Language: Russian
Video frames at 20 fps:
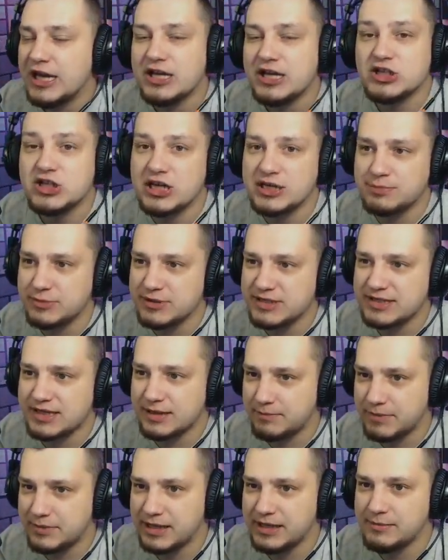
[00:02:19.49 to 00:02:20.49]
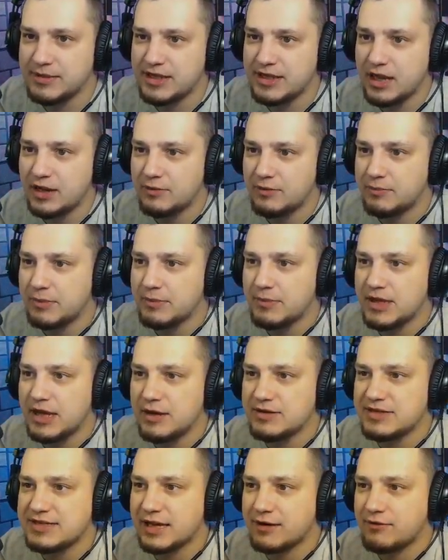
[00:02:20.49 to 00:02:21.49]
Сейчас быстро переменяю,
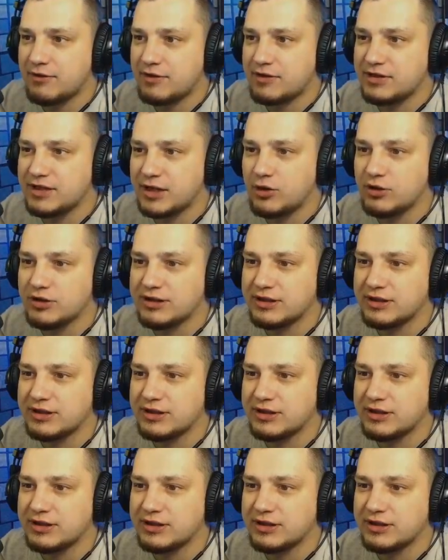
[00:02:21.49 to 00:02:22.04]
поменяю сервер на какой-нибудь